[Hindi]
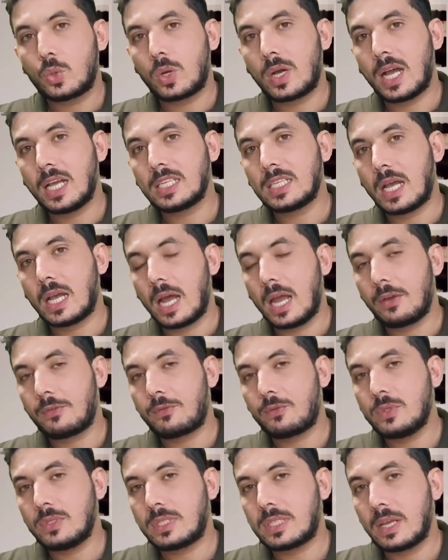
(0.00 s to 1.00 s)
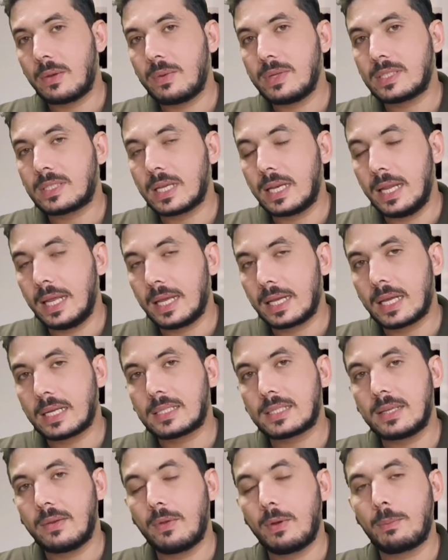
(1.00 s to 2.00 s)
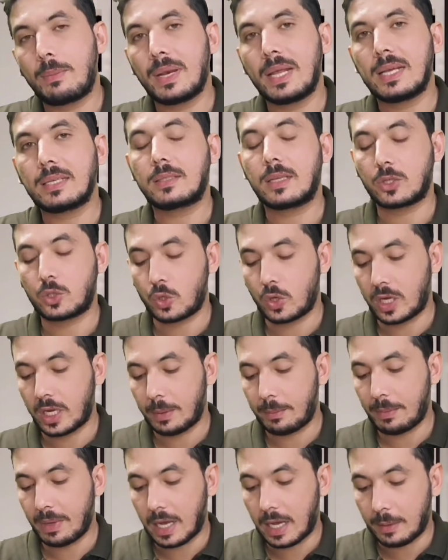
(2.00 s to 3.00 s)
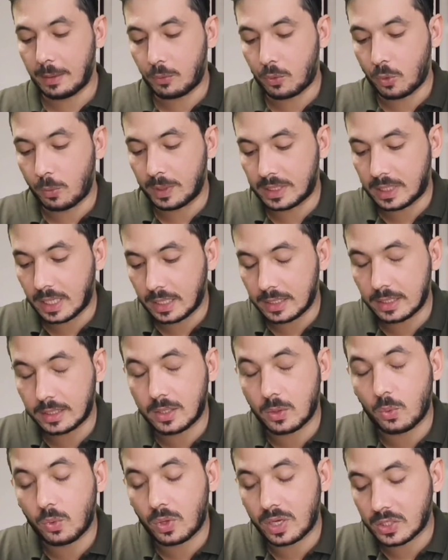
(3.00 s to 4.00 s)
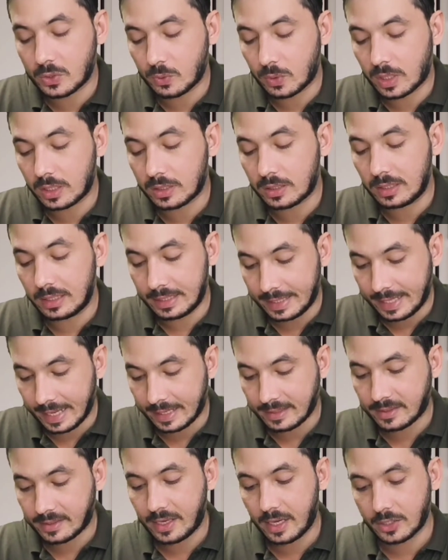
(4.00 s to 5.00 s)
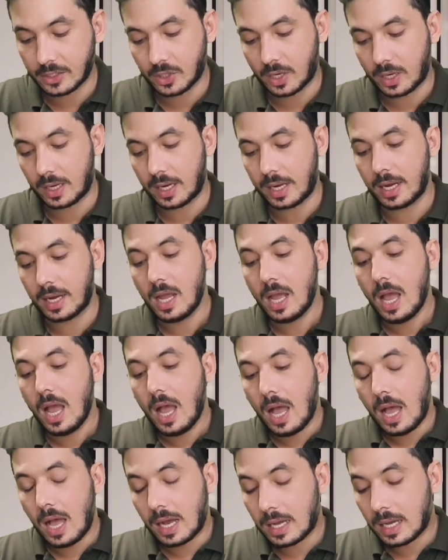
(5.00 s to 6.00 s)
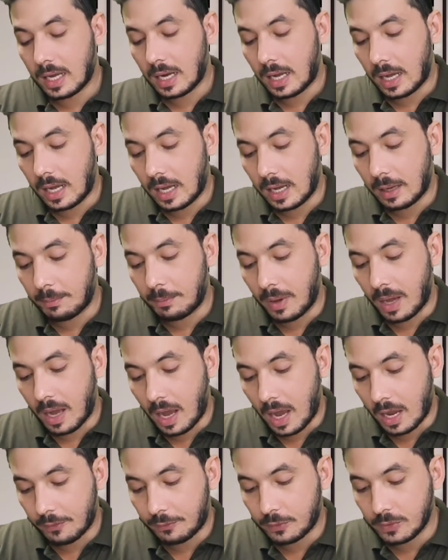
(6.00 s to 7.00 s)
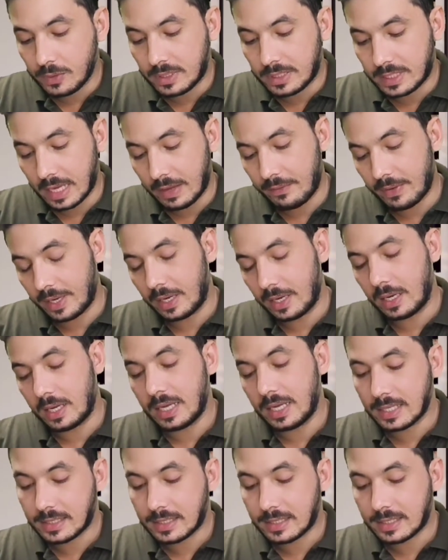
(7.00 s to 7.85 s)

तो गाइज आईफोन सेवन से लेकर सेवन प्लस तक जो है ना मैं आपको बता देता हूँ कि इस वक्त टैक्स क्या चल रहा है अगर आप आईफोन सेवन या